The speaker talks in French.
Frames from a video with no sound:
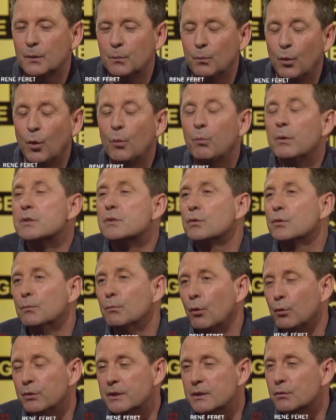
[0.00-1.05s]
Bon, parce que,
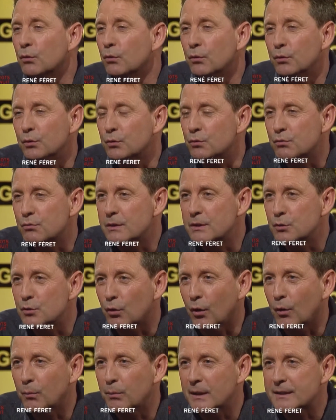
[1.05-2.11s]
bon, disons-le tout de suite, je
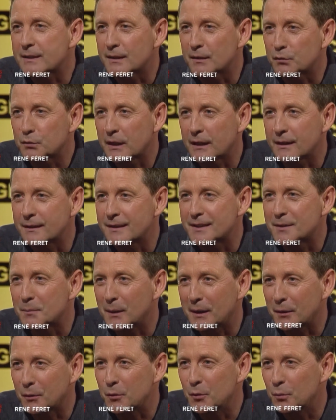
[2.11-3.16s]
remplace un frère
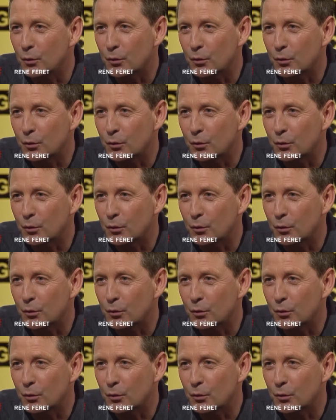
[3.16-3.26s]
disparu.